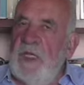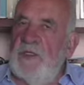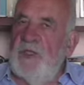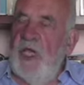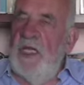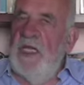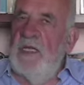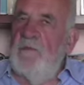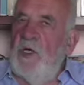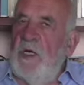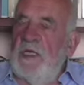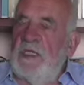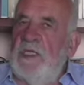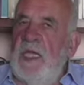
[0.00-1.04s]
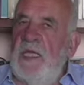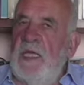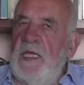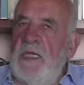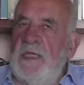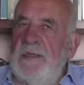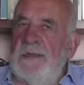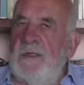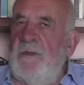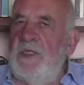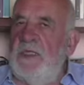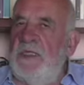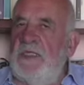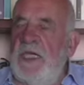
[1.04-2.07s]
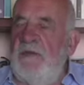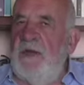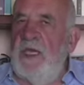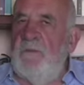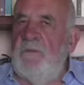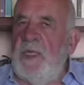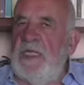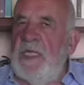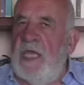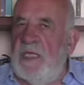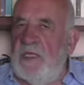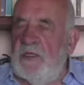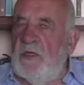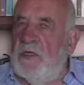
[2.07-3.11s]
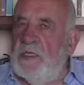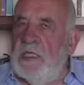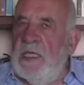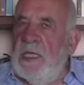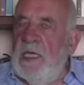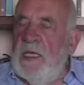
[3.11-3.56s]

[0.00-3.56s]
Cioè la morte, come diceva Epitetto,